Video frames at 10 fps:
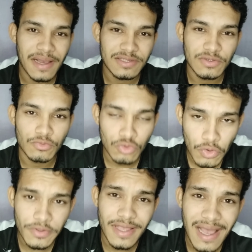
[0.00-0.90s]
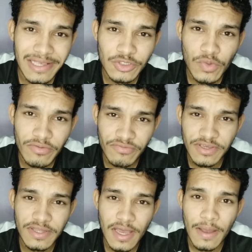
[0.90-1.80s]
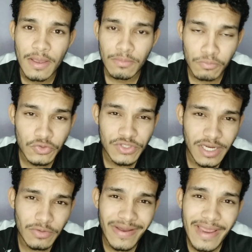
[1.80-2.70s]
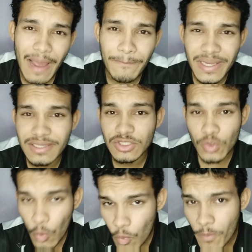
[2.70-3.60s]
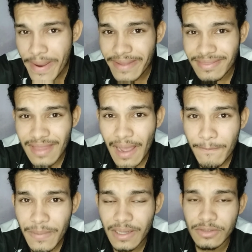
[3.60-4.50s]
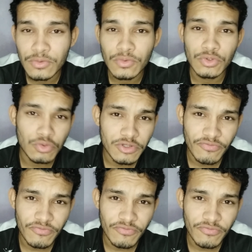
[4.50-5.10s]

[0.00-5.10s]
passam toda a sua vida buscando ganhar apenas uma etapa do Tour de